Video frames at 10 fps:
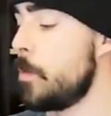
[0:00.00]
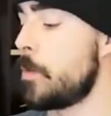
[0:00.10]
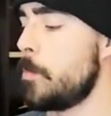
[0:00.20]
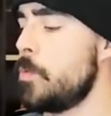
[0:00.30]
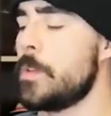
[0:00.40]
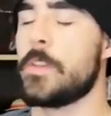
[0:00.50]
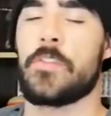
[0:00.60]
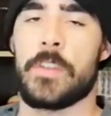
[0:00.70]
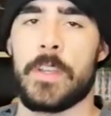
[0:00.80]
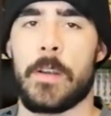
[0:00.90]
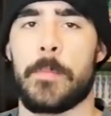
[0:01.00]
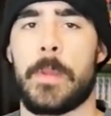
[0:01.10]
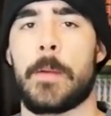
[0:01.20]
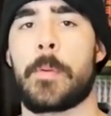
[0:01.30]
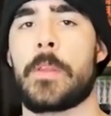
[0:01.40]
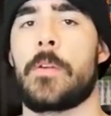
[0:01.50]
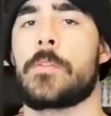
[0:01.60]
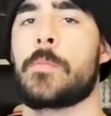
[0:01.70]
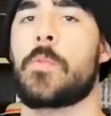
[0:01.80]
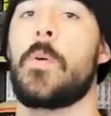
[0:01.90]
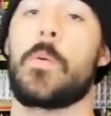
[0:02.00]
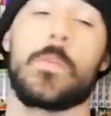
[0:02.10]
Le tome 2 était génial, mais après dans le tome 3 on